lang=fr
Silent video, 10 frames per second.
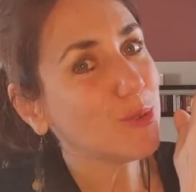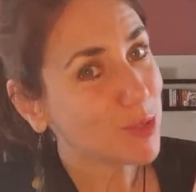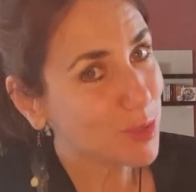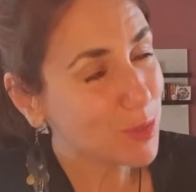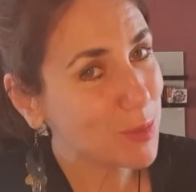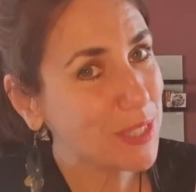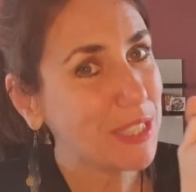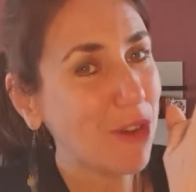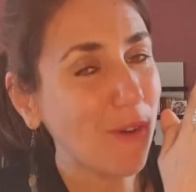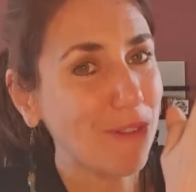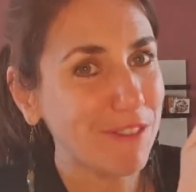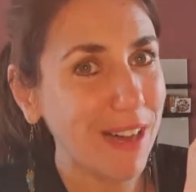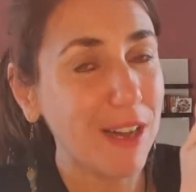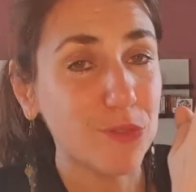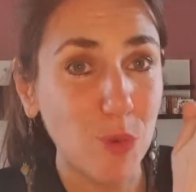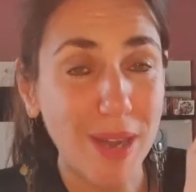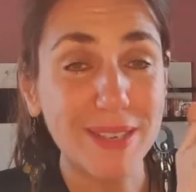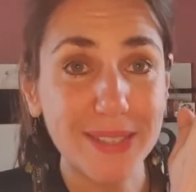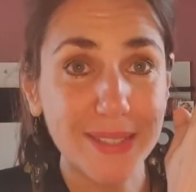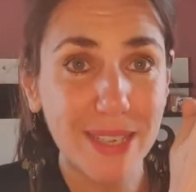Aujourd'hui, on va voir
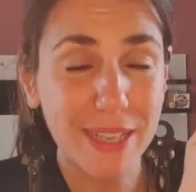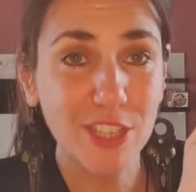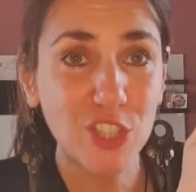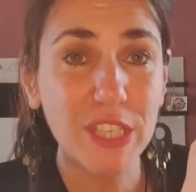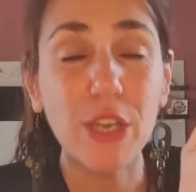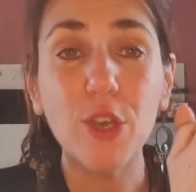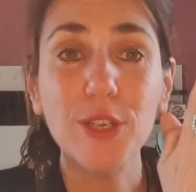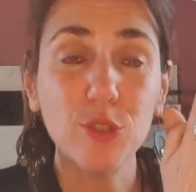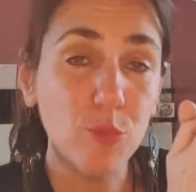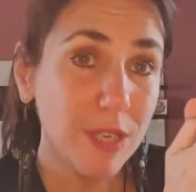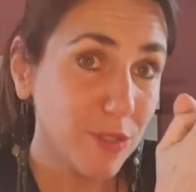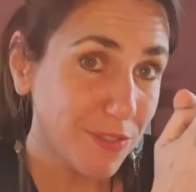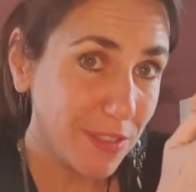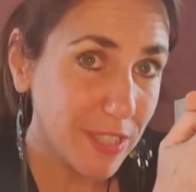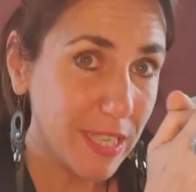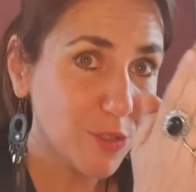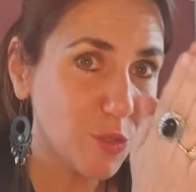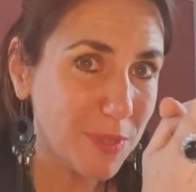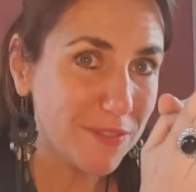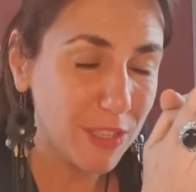les énergies du mois de février
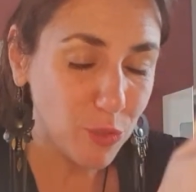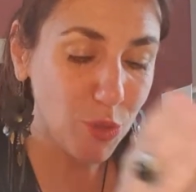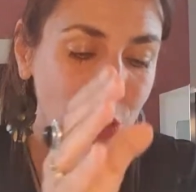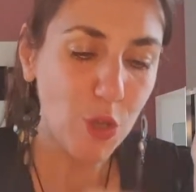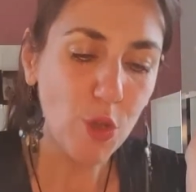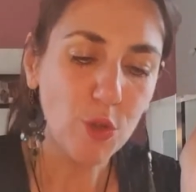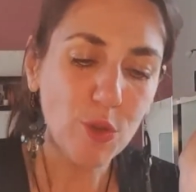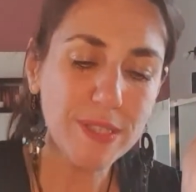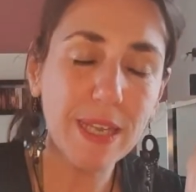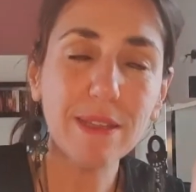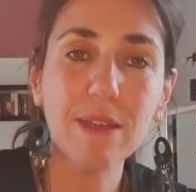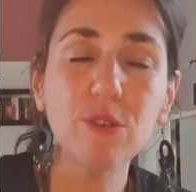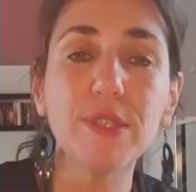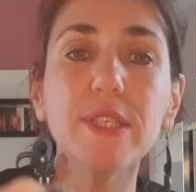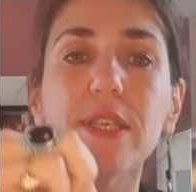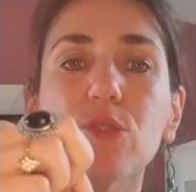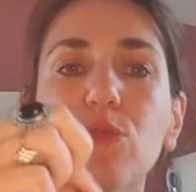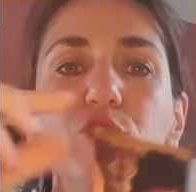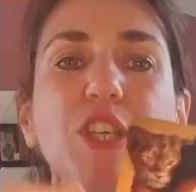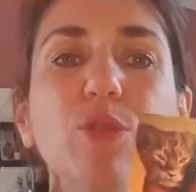2022 concernant le signe
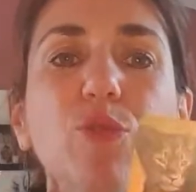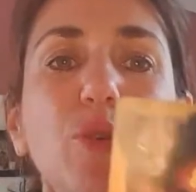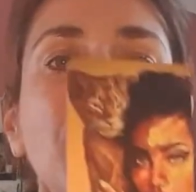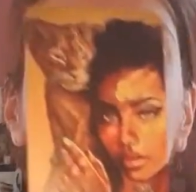astrologique du